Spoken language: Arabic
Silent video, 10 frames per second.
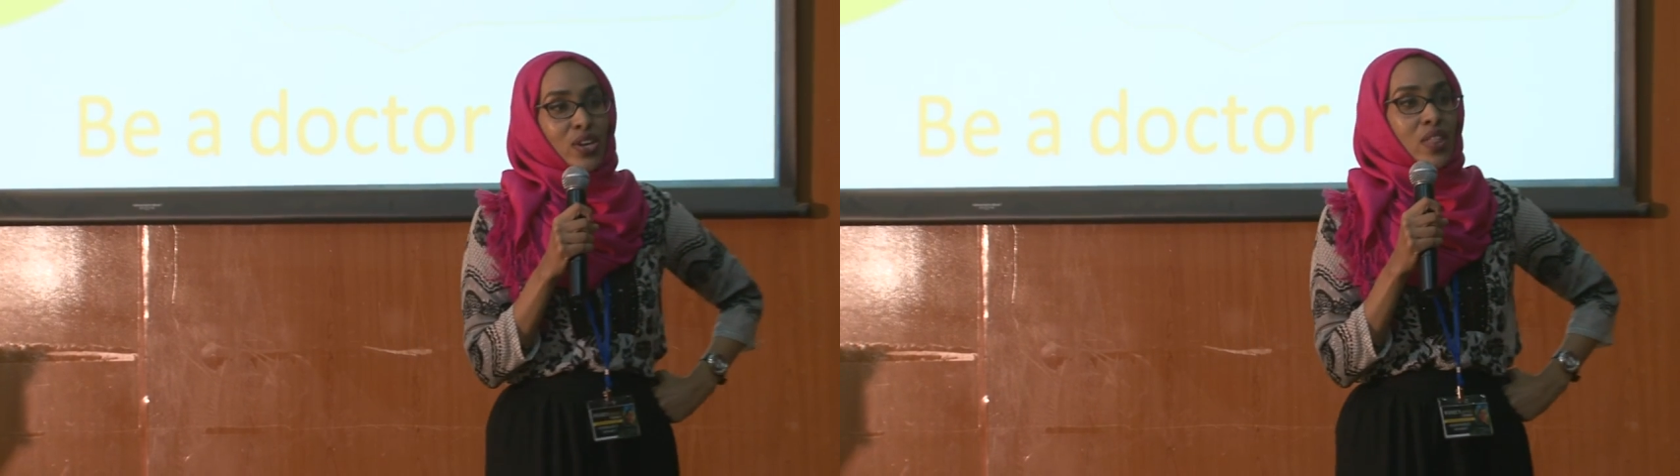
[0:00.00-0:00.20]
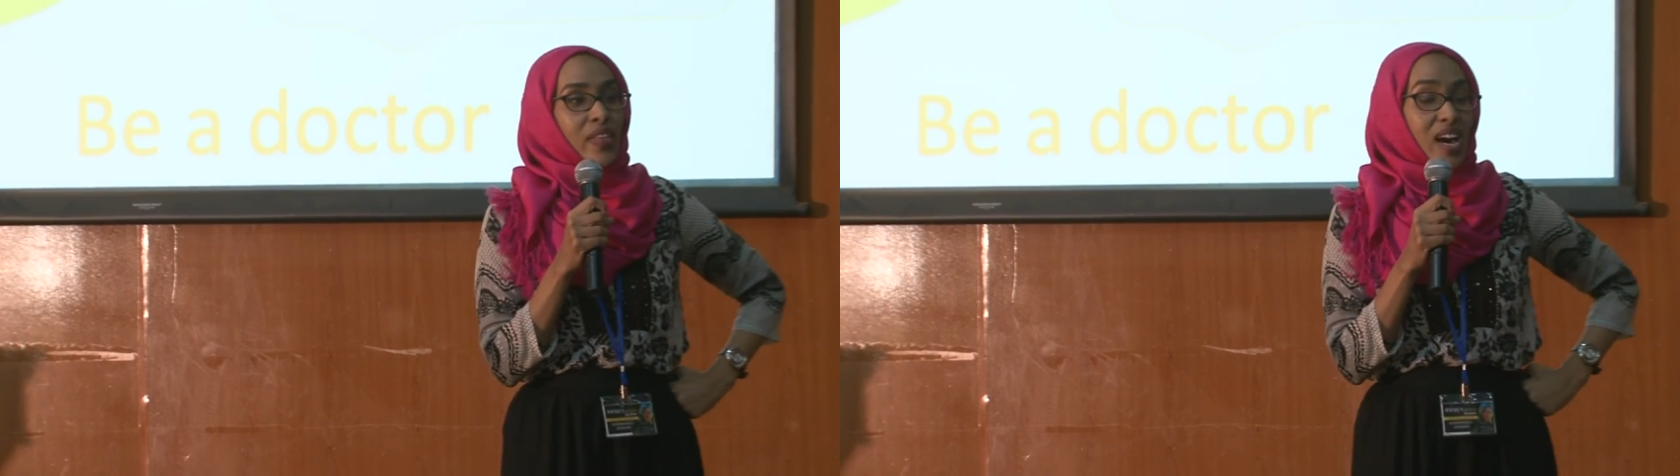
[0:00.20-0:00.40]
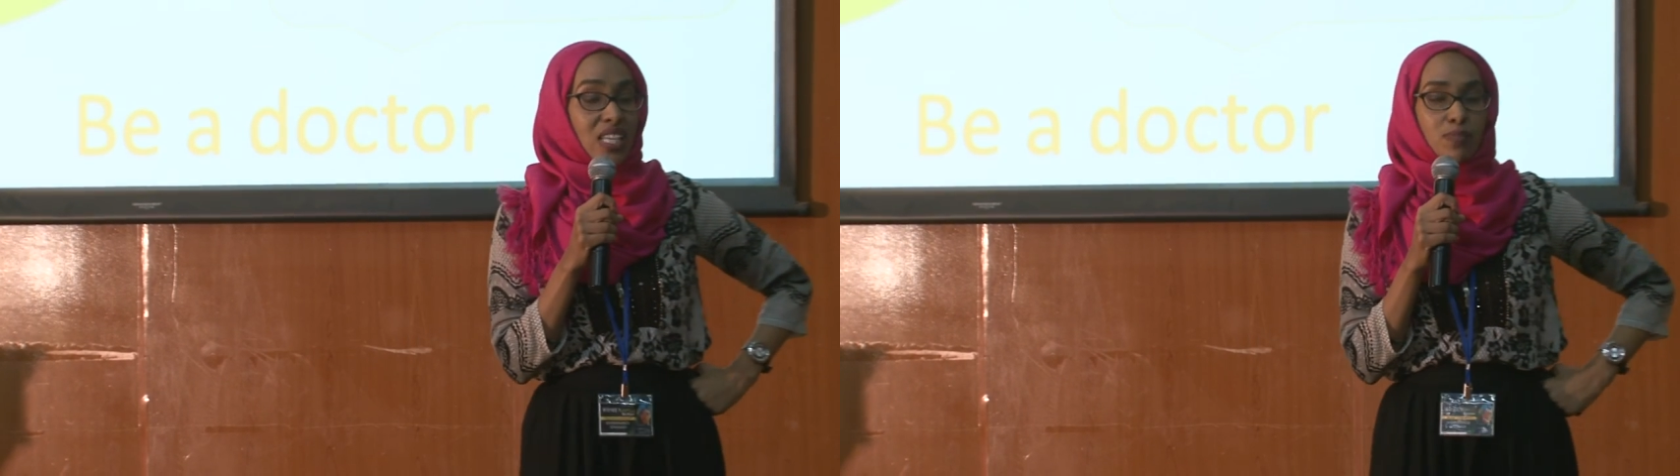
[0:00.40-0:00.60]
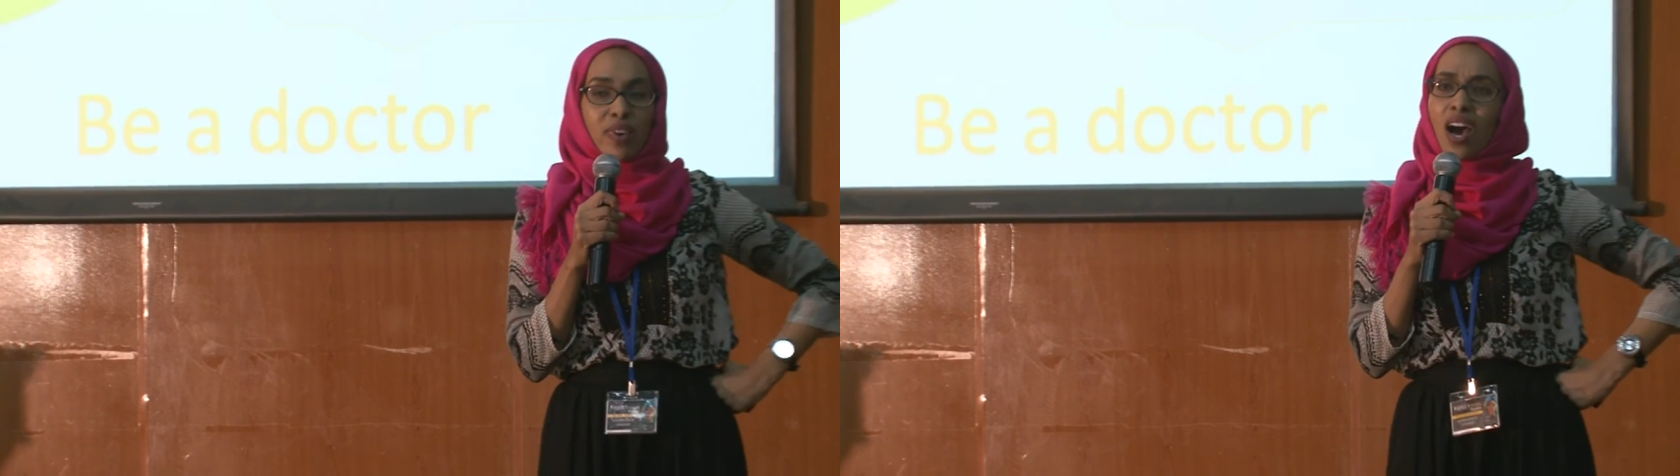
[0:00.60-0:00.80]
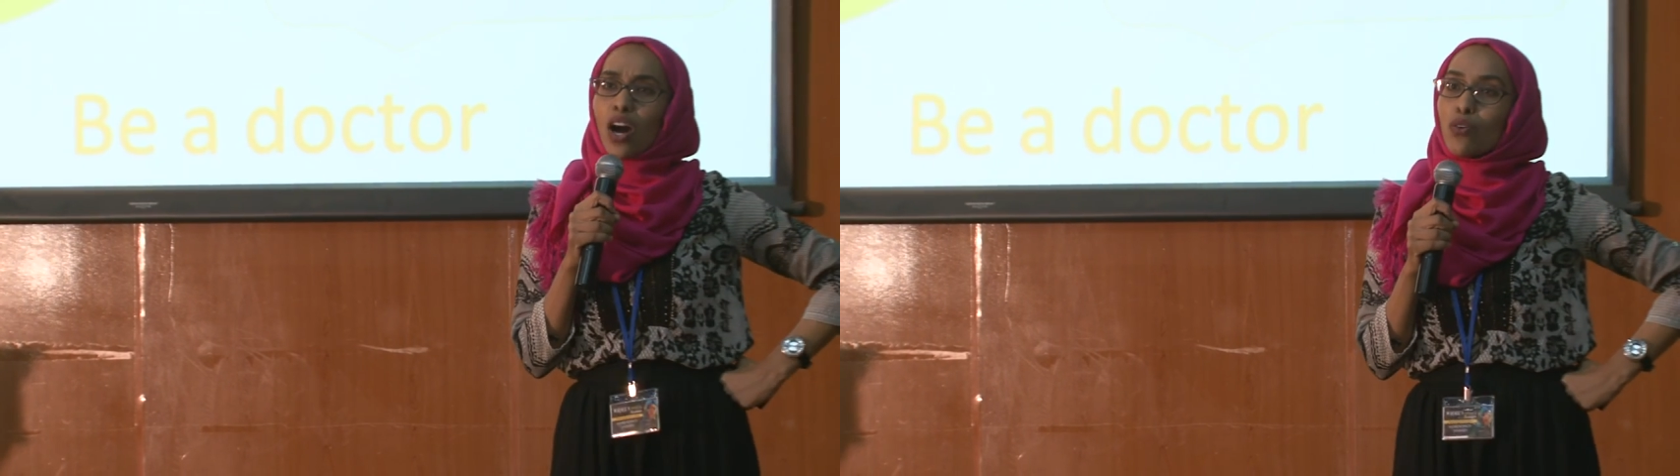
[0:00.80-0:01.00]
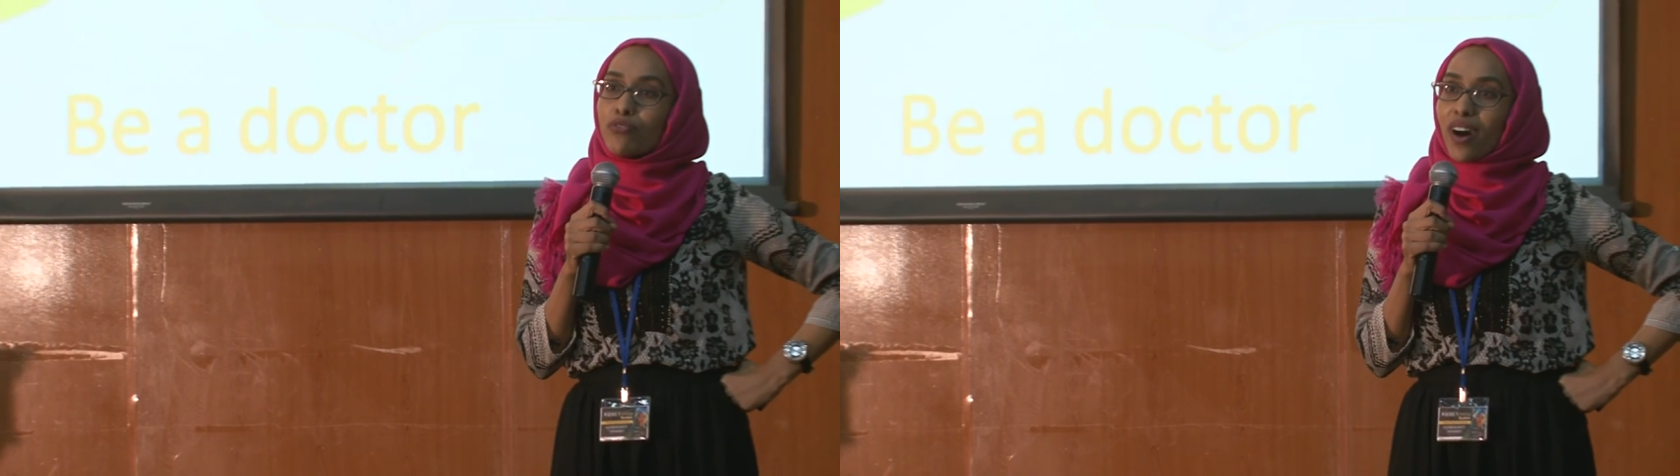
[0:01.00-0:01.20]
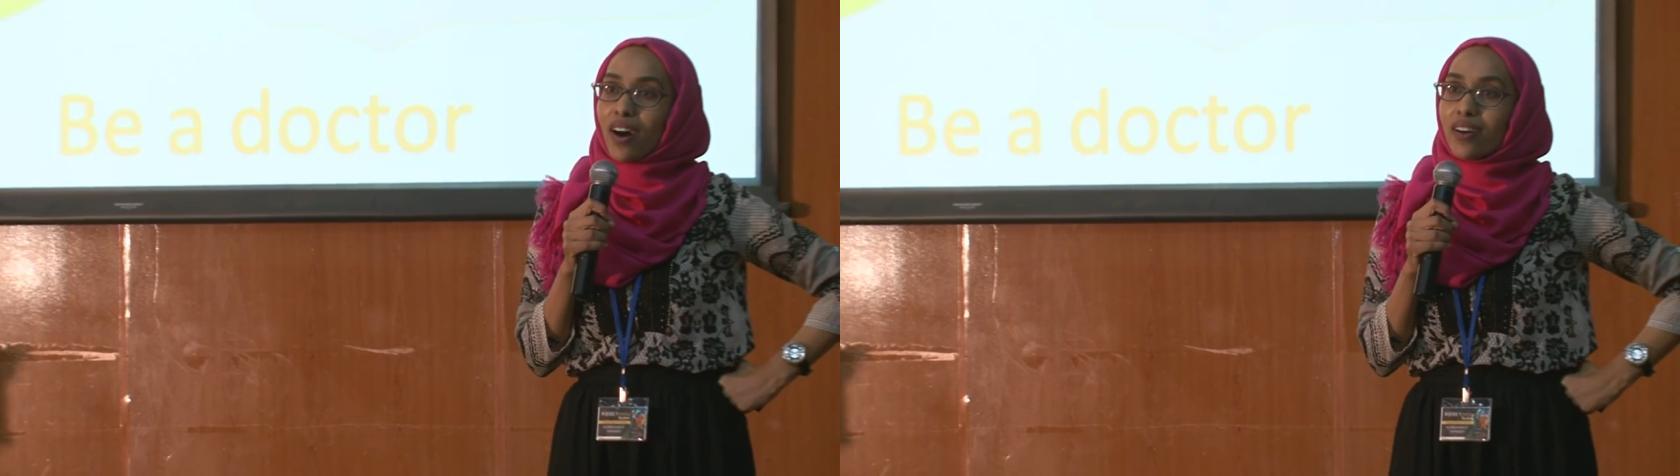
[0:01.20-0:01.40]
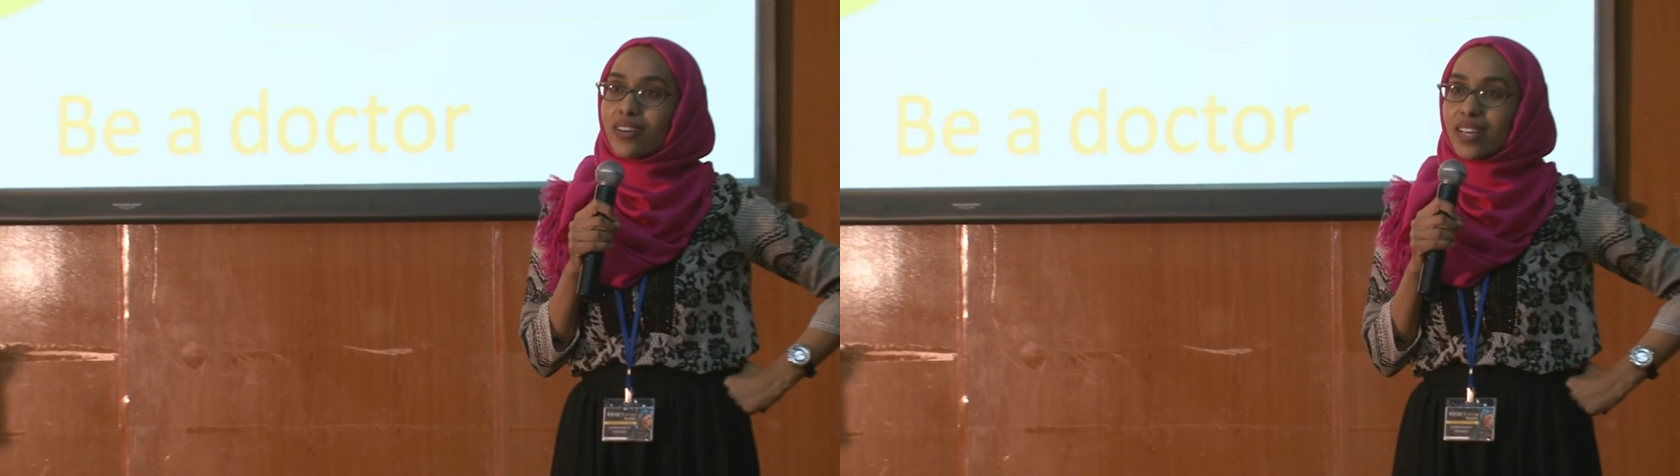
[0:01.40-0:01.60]
they asked me, how
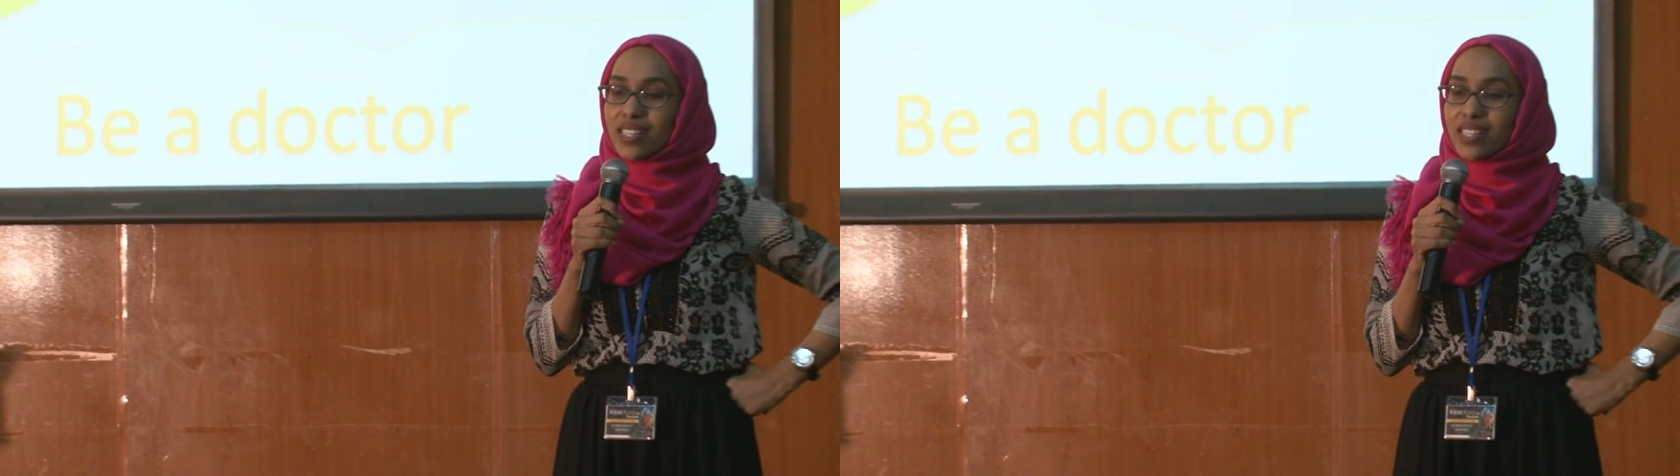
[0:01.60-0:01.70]
Wafa?